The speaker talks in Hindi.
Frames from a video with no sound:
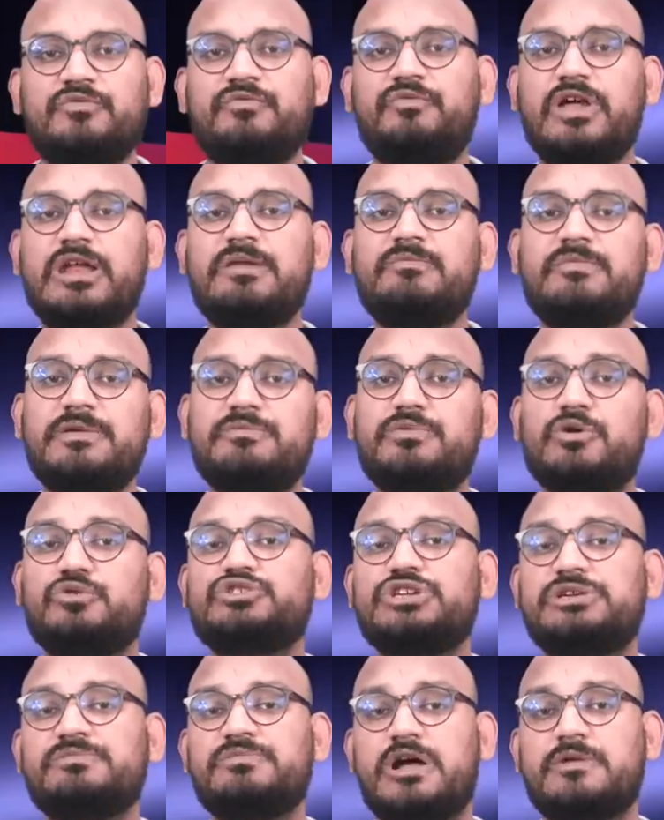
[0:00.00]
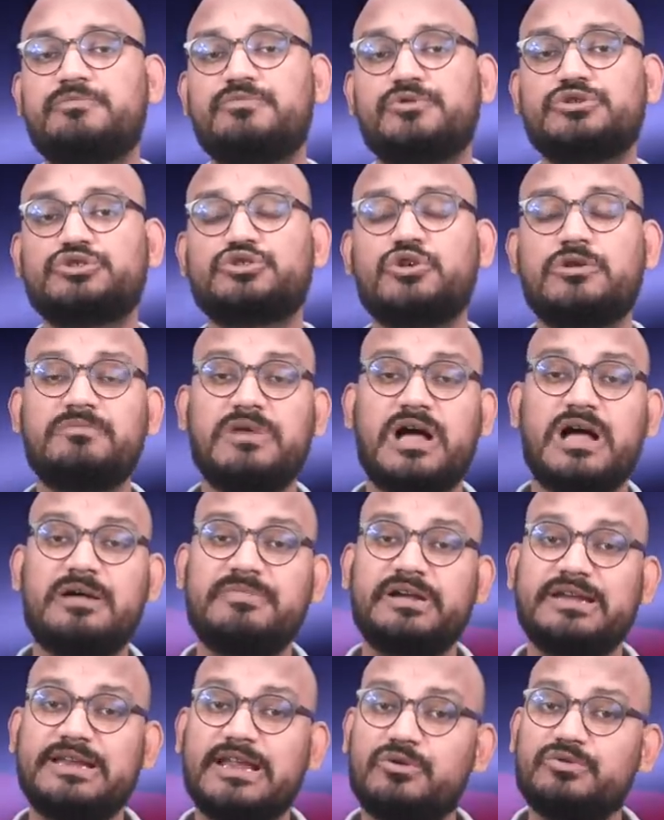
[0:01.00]
फिल्म में बहुजन महापुरुषों और
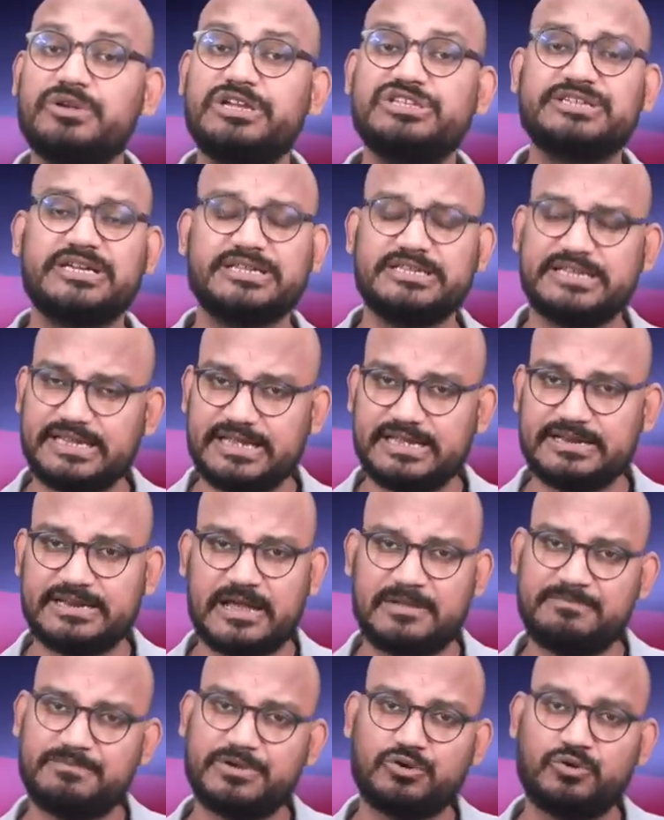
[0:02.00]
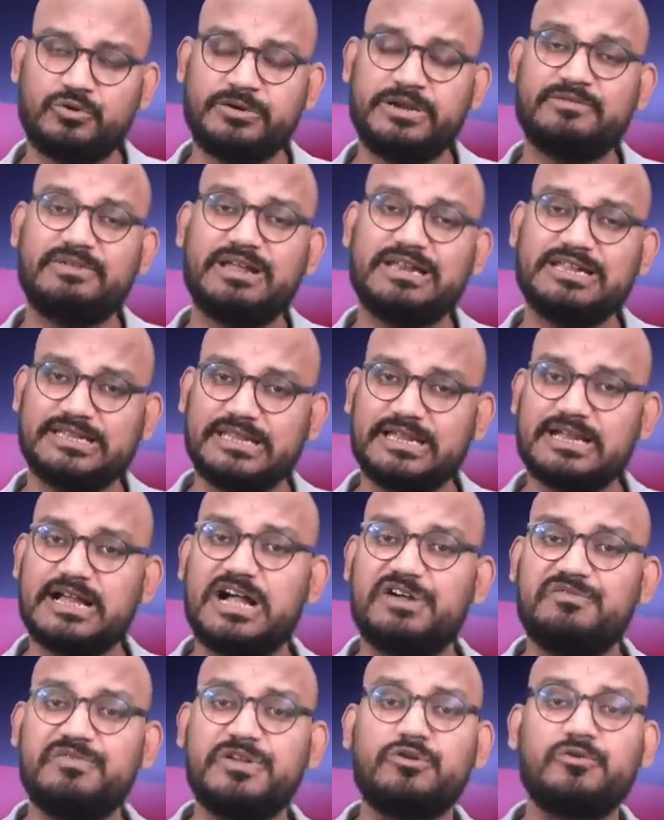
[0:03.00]
महामहिलाओं की जयंती के नाम पर होने वाले
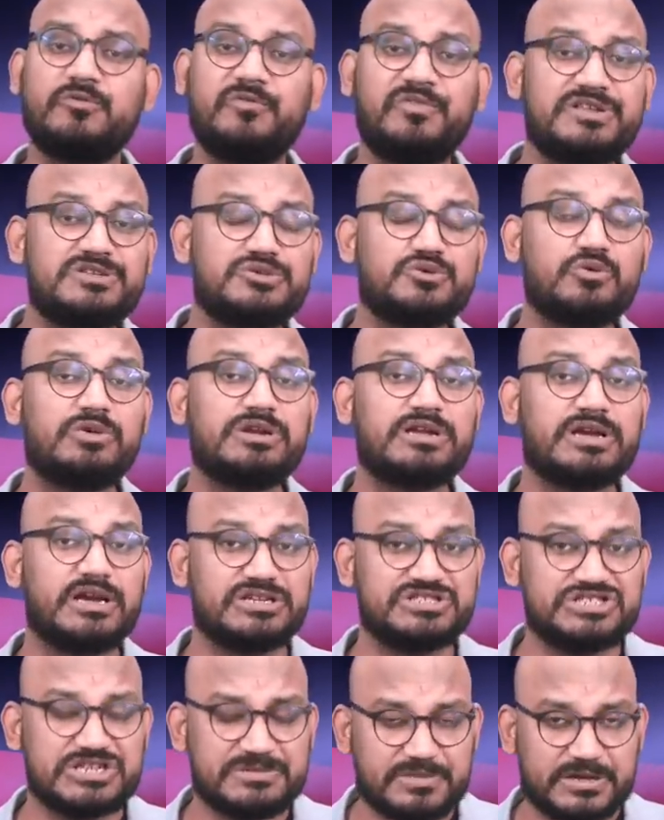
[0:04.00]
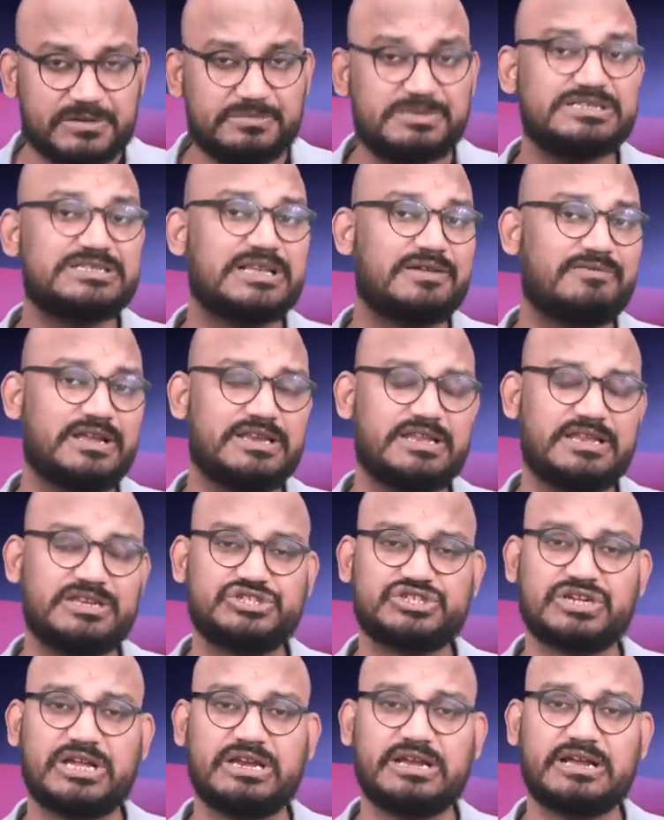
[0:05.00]
दिखावे और फिजूल खर्ची पर भी सवालिया
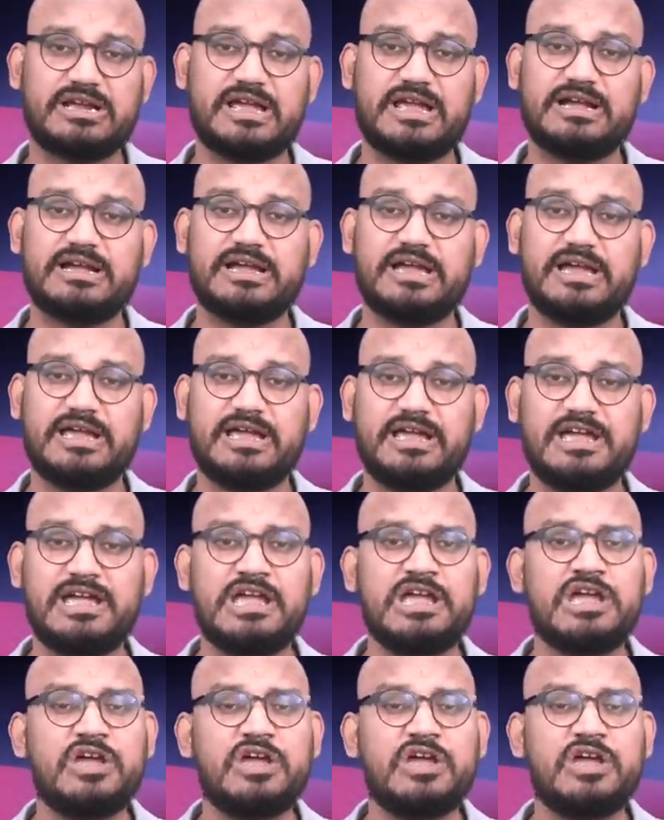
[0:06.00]
निशान लगाया गया है